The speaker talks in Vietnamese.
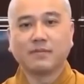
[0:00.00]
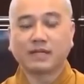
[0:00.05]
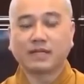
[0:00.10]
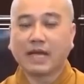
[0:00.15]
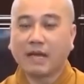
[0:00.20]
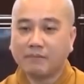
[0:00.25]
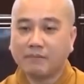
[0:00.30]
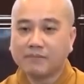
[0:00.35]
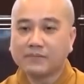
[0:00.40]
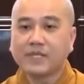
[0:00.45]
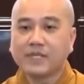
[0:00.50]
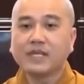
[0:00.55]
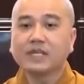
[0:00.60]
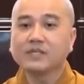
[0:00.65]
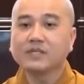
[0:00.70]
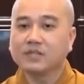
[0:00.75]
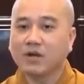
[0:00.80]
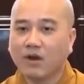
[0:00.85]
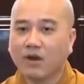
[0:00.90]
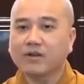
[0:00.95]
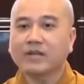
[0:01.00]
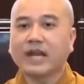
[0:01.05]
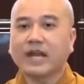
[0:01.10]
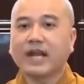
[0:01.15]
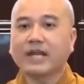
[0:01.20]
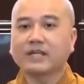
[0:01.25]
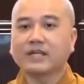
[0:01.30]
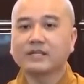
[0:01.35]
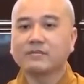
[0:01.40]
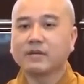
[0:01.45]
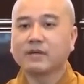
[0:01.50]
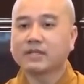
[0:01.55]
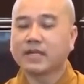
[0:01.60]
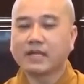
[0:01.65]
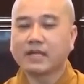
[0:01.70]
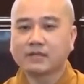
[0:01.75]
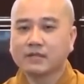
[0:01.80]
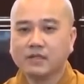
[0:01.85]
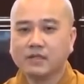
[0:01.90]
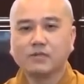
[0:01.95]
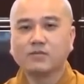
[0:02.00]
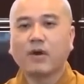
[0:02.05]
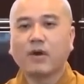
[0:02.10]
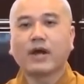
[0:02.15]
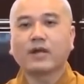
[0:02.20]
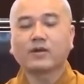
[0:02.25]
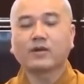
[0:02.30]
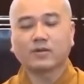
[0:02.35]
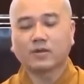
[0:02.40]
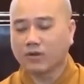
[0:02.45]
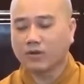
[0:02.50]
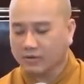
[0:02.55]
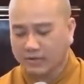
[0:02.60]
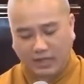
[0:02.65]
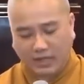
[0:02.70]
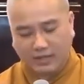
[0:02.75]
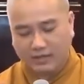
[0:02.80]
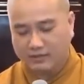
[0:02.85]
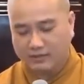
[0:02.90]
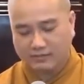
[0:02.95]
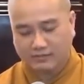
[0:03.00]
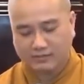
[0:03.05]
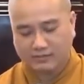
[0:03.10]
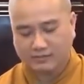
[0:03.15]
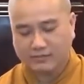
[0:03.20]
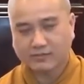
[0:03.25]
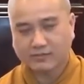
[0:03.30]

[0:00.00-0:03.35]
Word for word: mà thậm chí rõ ràng nhưng mà tại thương quá rồi thôi kệ.